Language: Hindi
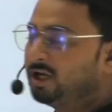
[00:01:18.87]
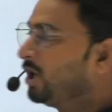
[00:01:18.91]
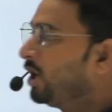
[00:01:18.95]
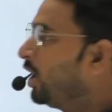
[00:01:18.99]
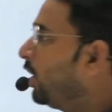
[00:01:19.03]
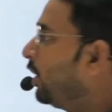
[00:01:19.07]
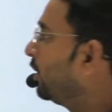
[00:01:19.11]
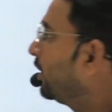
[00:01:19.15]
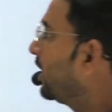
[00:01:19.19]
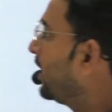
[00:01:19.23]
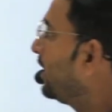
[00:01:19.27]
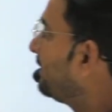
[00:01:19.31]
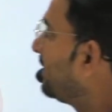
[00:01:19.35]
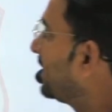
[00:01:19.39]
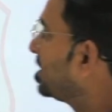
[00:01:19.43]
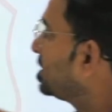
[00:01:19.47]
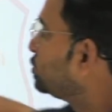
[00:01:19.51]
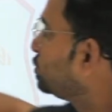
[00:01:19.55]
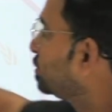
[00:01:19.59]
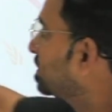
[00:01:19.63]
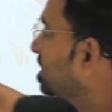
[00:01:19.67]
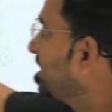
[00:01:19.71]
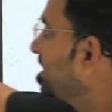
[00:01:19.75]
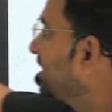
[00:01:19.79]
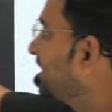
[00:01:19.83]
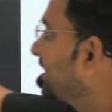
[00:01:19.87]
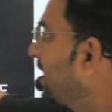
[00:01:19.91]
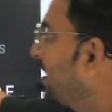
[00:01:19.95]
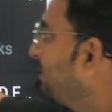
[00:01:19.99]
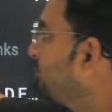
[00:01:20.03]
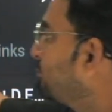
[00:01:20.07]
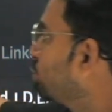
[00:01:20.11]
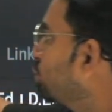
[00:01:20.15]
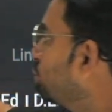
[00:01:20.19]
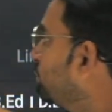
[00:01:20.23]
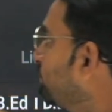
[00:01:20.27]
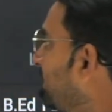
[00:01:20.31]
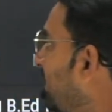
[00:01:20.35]
और हमारी जो टेलीग्राम
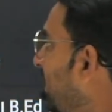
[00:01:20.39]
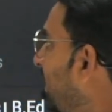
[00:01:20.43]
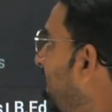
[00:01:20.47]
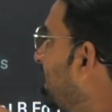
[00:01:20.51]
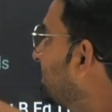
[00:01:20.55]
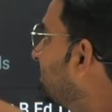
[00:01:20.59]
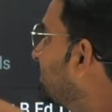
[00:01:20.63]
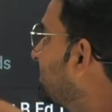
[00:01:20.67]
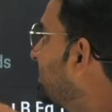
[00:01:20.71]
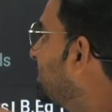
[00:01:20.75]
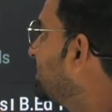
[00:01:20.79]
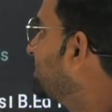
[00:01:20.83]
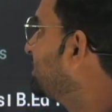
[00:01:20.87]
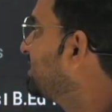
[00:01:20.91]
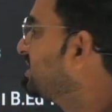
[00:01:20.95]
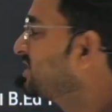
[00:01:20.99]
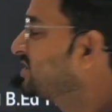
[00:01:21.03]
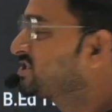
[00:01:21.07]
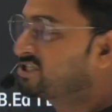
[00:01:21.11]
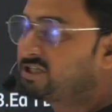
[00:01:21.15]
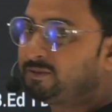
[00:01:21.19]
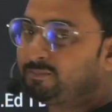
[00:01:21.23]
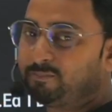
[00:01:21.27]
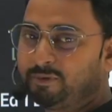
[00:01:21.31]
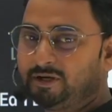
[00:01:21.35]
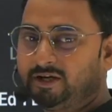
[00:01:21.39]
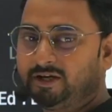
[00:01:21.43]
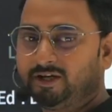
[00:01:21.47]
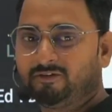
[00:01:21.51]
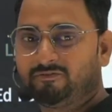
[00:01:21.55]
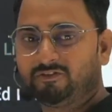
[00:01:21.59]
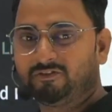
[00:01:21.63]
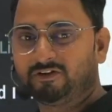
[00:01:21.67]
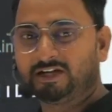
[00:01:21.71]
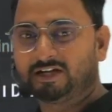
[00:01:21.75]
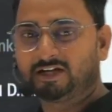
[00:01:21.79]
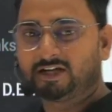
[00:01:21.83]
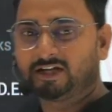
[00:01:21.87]
ग्रुप है एट द रेट डीएसटी पीडीएफ
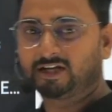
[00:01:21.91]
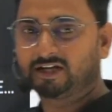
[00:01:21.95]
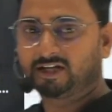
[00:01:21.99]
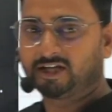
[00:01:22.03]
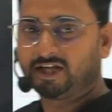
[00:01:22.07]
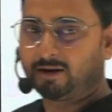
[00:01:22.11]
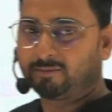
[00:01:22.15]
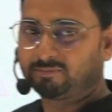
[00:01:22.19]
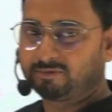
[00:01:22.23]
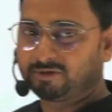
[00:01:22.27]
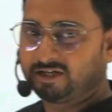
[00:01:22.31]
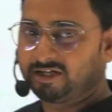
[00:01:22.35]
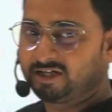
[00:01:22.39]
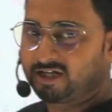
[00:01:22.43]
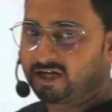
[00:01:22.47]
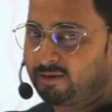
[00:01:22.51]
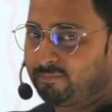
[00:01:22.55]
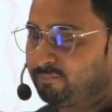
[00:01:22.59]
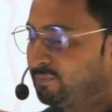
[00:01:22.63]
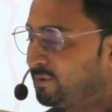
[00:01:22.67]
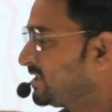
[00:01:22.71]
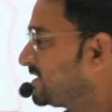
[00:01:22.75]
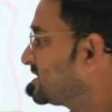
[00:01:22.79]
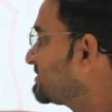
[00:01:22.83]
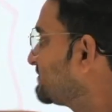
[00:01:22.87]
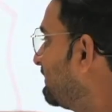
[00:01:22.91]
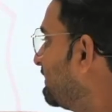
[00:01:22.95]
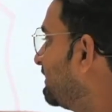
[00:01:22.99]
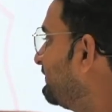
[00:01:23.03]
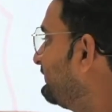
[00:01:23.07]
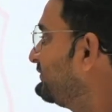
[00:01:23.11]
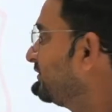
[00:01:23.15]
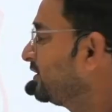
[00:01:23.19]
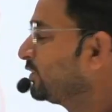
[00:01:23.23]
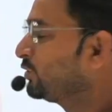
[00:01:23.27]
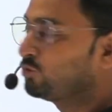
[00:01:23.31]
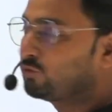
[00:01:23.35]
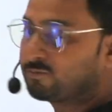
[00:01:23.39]
लिख करके आप टेलीग्राम पर इस वाले
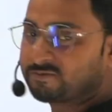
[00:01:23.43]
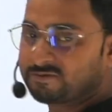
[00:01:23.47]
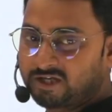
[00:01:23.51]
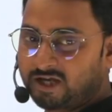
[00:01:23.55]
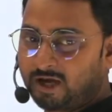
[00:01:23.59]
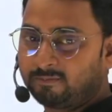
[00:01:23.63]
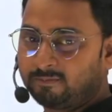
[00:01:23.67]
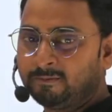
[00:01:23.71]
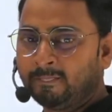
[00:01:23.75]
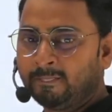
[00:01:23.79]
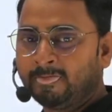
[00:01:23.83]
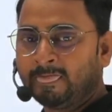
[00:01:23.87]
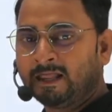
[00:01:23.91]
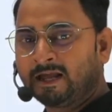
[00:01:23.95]
फ्री ग्रुप से आप